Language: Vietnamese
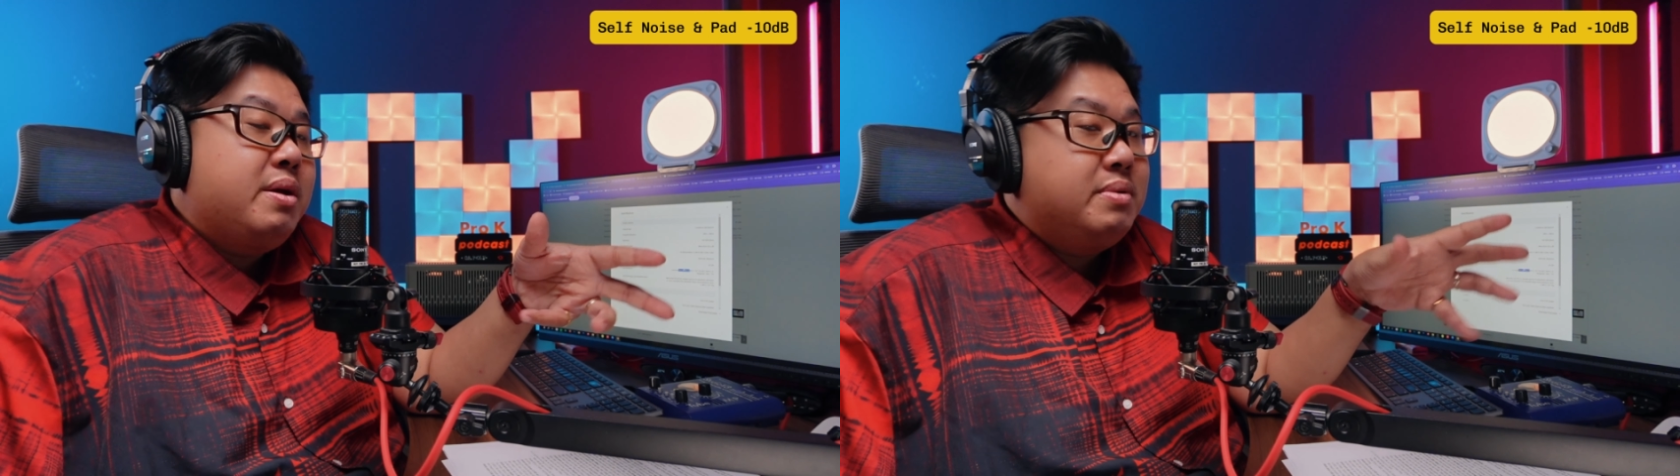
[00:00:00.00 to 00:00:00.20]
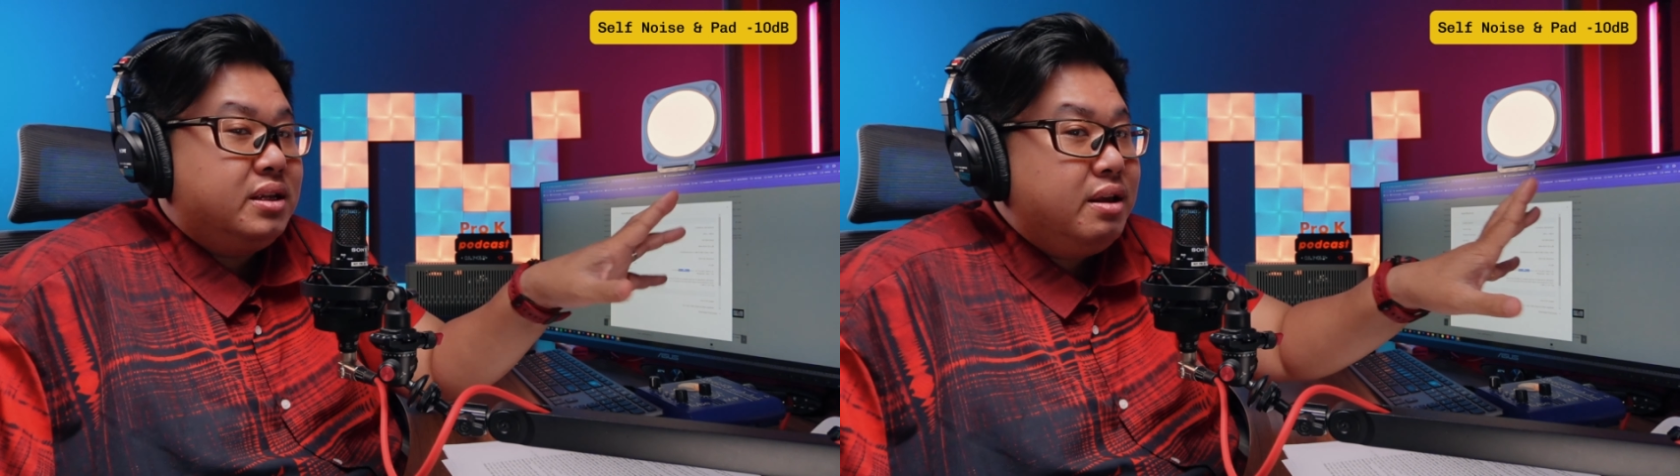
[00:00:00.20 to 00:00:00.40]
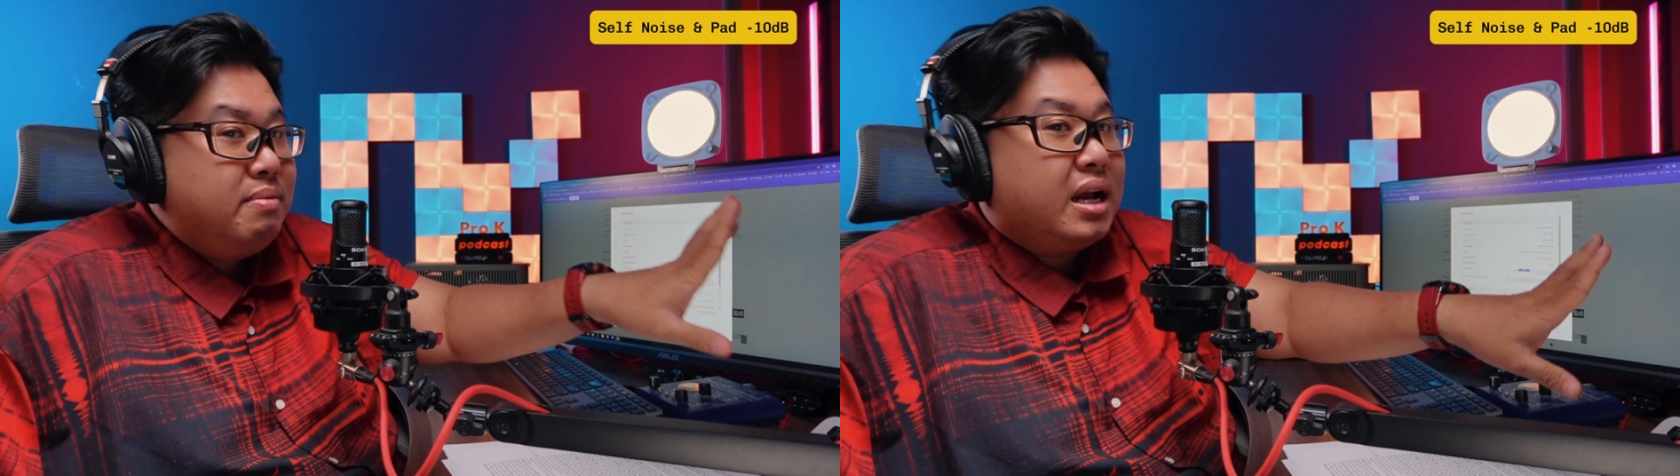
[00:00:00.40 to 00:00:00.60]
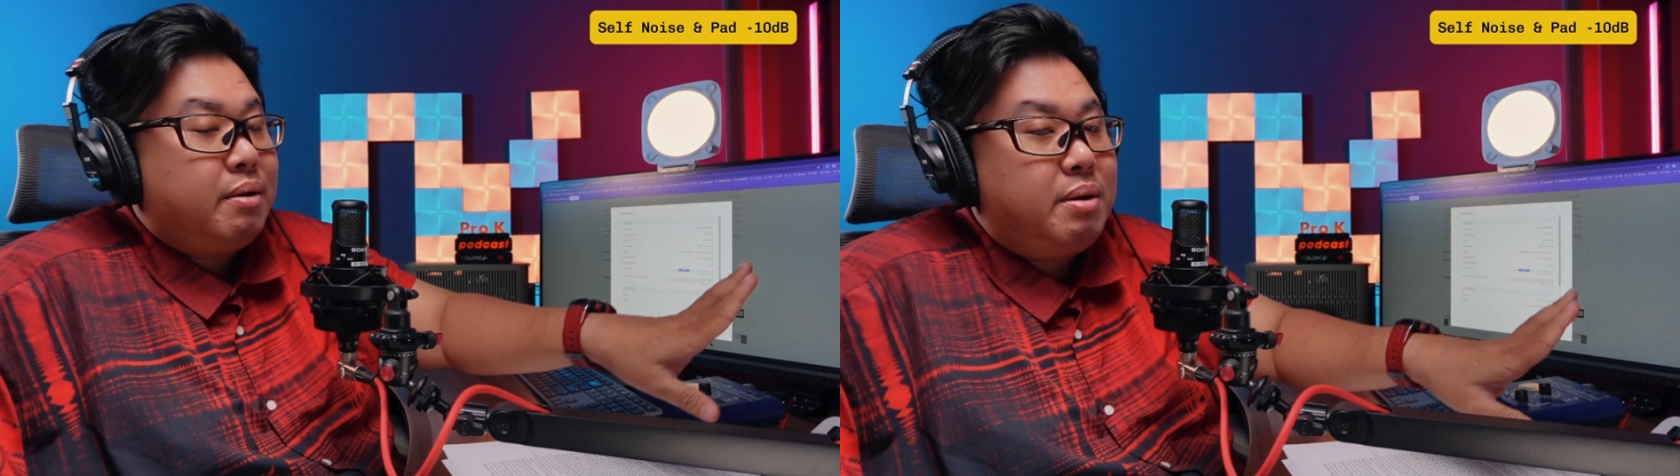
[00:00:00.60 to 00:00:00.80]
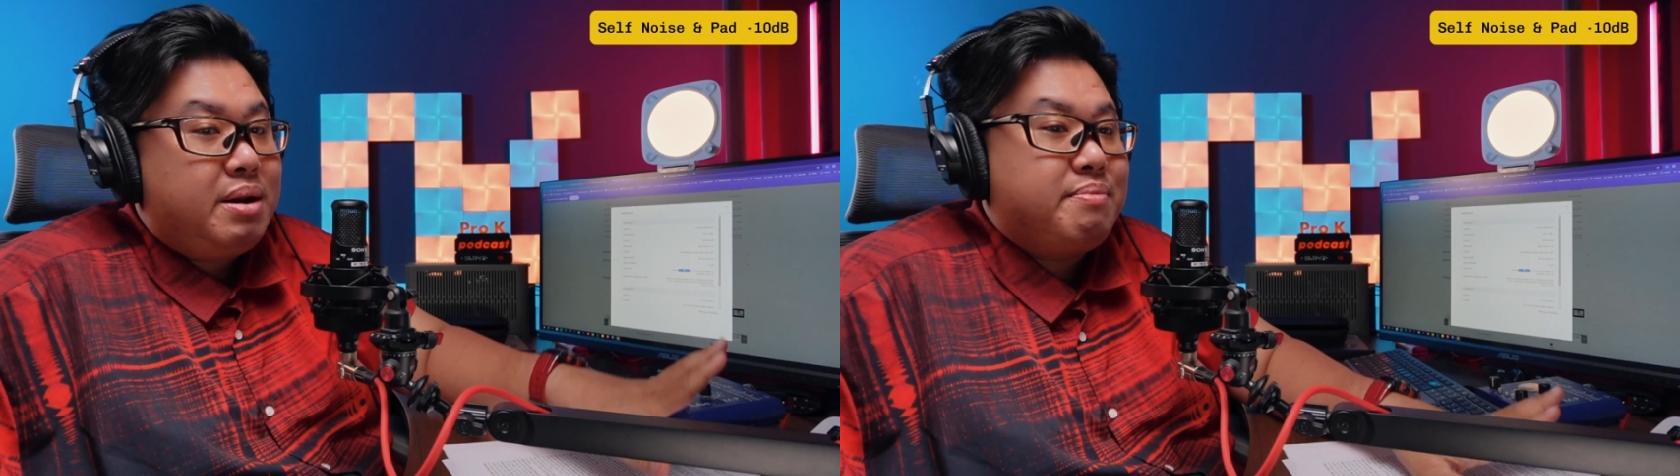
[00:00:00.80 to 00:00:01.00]
bây giờ mình sẽ im
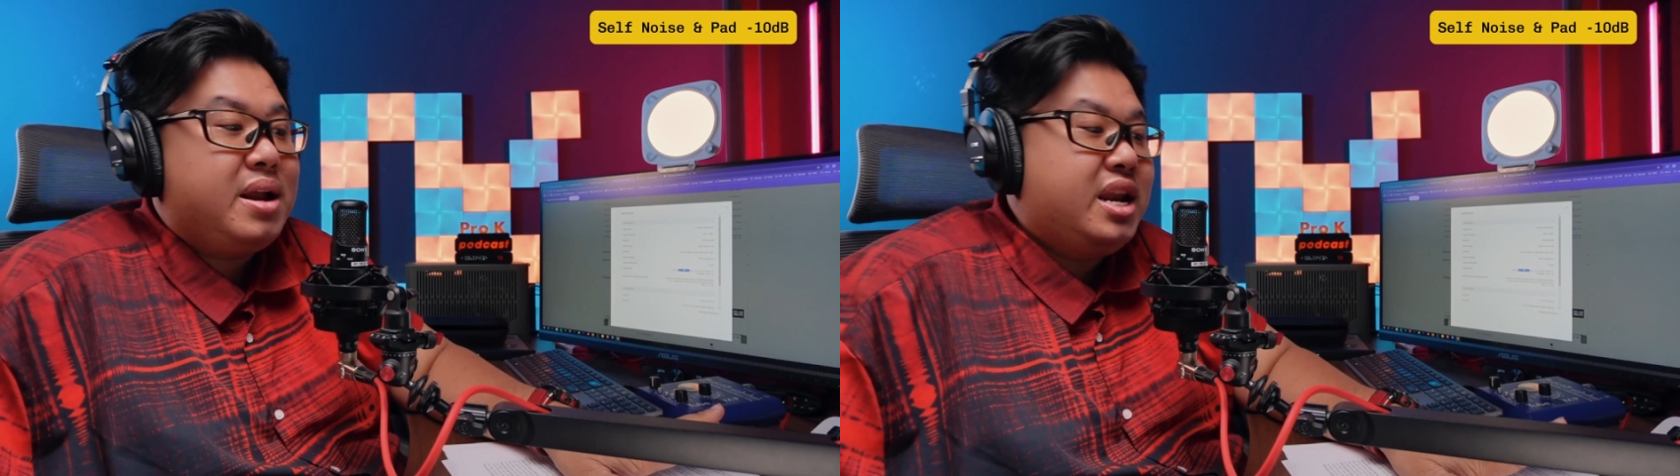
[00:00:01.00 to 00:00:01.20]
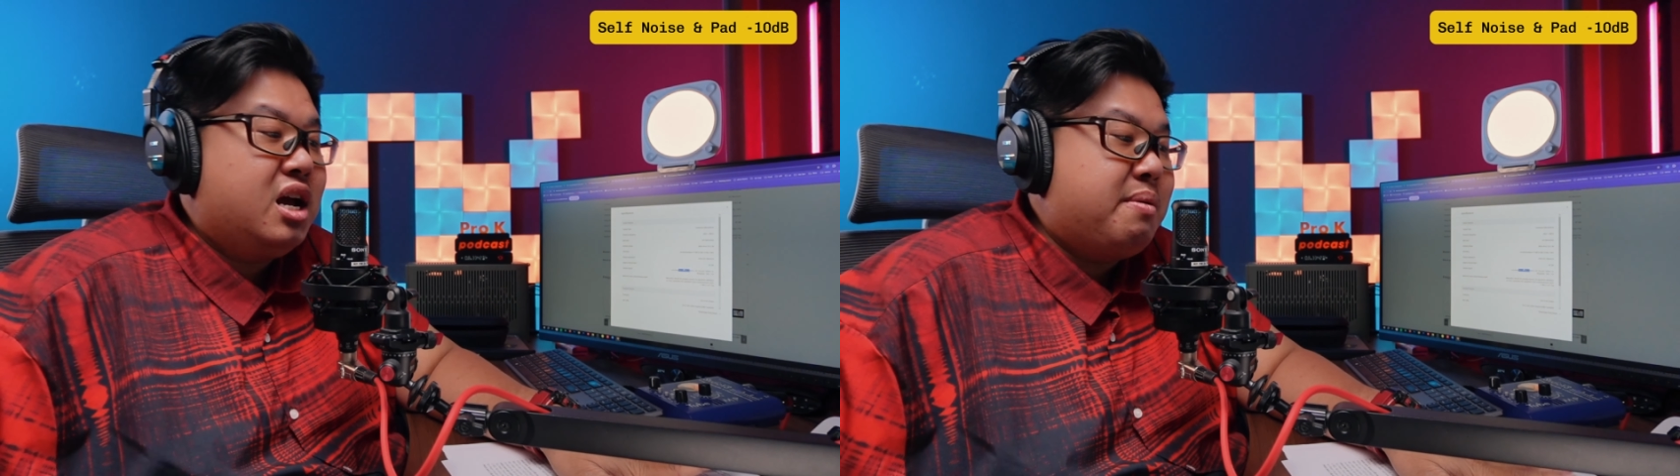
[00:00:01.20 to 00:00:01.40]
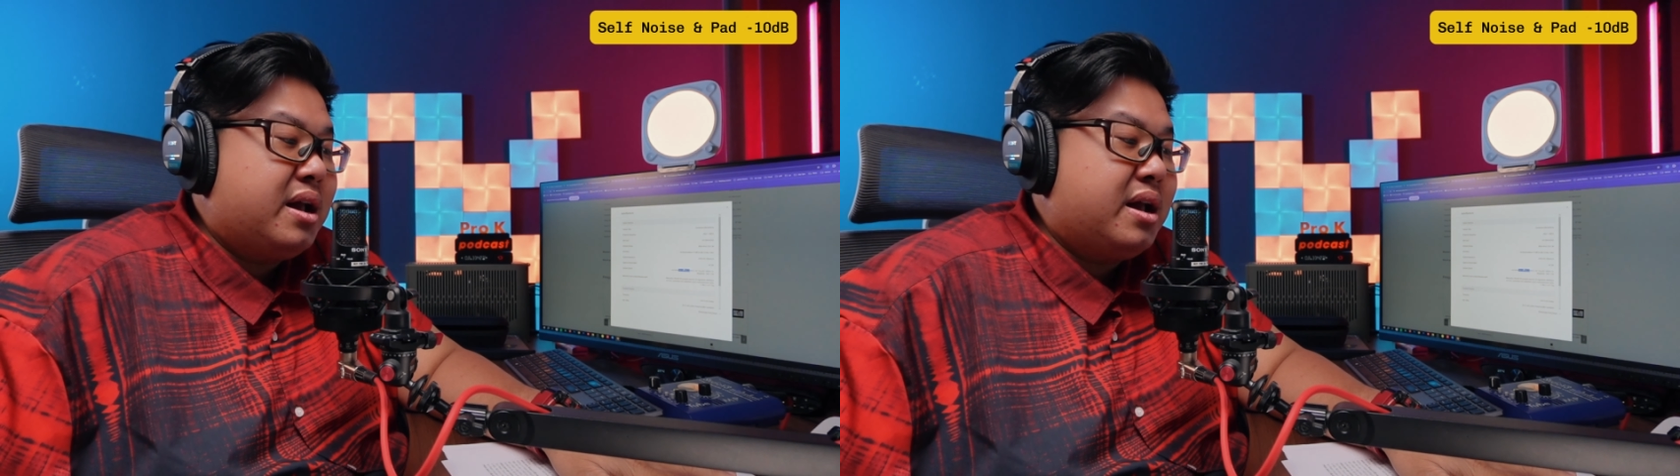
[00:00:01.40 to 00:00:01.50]
lặng trong vòng 5 giây để